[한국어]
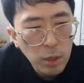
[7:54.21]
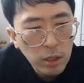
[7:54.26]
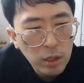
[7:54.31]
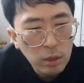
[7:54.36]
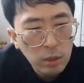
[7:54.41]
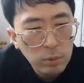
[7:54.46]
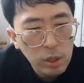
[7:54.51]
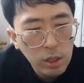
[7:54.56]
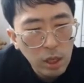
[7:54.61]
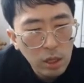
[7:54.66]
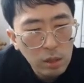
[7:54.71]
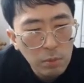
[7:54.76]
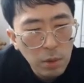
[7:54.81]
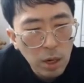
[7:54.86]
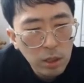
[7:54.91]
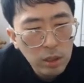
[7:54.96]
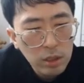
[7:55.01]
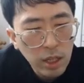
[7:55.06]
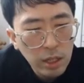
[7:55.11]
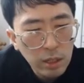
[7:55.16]
수밖에 없을 때 이거
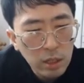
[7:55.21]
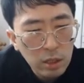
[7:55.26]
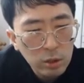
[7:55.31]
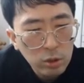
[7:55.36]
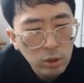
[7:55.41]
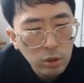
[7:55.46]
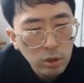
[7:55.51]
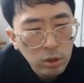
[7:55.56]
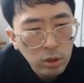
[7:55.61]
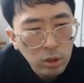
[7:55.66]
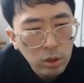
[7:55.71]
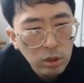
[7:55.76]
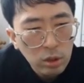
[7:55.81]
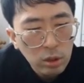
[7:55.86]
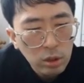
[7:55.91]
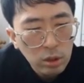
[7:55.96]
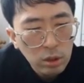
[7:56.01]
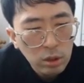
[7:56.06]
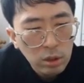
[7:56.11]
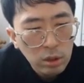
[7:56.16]
먹는다는 거거든요.
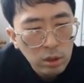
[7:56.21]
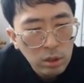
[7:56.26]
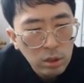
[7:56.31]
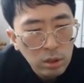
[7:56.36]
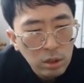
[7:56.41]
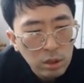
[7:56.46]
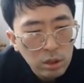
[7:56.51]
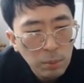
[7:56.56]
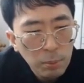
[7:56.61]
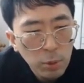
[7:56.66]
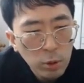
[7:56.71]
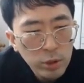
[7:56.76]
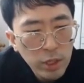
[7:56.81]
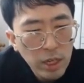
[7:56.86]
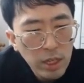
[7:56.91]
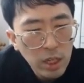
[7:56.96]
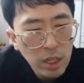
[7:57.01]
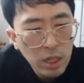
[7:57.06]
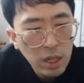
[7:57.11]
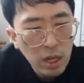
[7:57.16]
이거
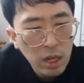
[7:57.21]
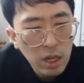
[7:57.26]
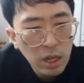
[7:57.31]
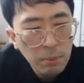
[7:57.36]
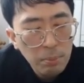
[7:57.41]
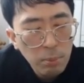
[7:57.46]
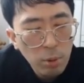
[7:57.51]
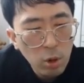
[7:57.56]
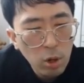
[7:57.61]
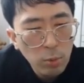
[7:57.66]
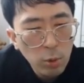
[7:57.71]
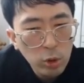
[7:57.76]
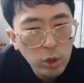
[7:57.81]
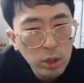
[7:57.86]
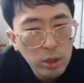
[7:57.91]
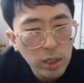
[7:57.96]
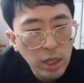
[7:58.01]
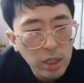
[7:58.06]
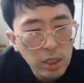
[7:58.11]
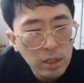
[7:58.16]
포자니까 포가 못
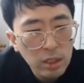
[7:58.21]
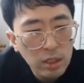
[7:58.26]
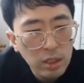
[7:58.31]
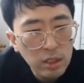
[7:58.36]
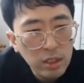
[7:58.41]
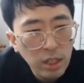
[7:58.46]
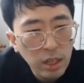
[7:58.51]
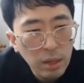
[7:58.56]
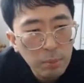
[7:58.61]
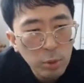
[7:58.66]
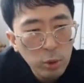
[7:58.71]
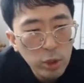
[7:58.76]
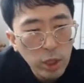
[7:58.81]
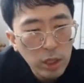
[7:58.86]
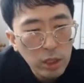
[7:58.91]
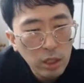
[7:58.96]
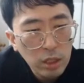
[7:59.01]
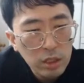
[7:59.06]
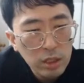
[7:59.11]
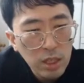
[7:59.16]
든다 이런 건데
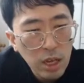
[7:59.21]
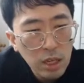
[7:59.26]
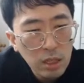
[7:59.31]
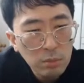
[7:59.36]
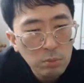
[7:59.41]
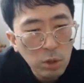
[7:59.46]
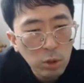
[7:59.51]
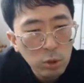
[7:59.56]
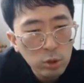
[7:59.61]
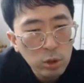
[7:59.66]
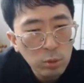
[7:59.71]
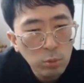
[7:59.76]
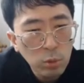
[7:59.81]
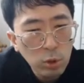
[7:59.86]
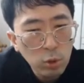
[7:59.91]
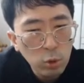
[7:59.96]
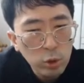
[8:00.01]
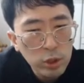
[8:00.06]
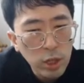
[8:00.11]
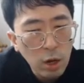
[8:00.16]
포장인데상 뭐 먼저
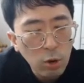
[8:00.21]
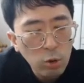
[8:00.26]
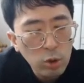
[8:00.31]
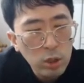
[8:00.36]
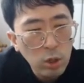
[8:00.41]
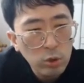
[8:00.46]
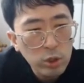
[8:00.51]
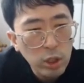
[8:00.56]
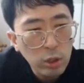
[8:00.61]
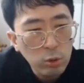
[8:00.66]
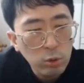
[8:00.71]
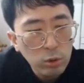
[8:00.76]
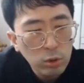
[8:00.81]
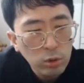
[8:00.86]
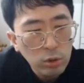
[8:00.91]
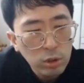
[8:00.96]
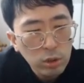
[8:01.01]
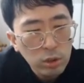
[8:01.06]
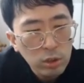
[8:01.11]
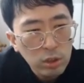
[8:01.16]
먹고 장군 이 나오죠.
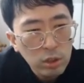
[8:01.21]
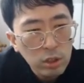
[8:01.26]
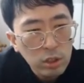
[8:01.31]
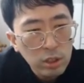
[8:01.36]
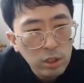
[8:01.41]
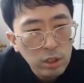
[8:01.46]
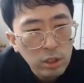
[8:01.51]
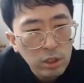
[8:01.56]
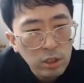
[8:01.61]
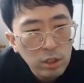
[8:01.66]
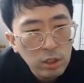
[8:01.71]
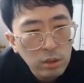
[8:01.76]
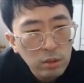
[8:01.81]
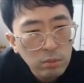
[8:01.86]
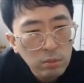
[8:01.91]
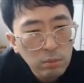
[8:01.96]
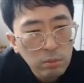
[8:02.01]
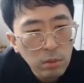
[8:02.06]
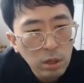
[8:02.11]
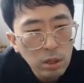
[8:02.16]

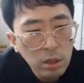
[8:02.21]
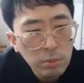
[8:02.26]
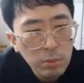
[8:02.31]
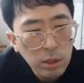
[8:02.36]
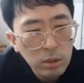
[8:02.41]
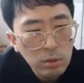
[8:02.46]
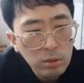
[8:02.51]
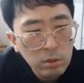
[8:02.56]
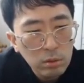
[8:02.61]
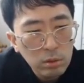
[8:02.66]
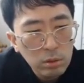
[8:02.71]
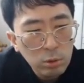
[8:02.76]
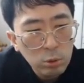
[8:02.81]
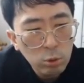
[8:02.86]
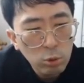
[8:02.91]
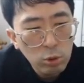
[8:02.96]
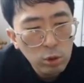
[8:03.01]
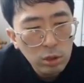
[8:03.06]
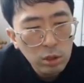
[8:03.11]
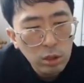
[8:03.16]
먹으면
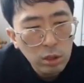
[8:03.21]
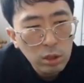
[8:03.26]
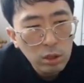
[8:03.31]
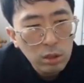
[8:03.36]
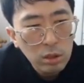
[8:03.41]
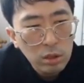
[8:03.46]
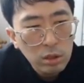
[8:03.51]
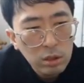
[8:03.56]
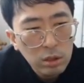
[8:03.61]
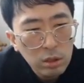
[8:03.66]
꿀거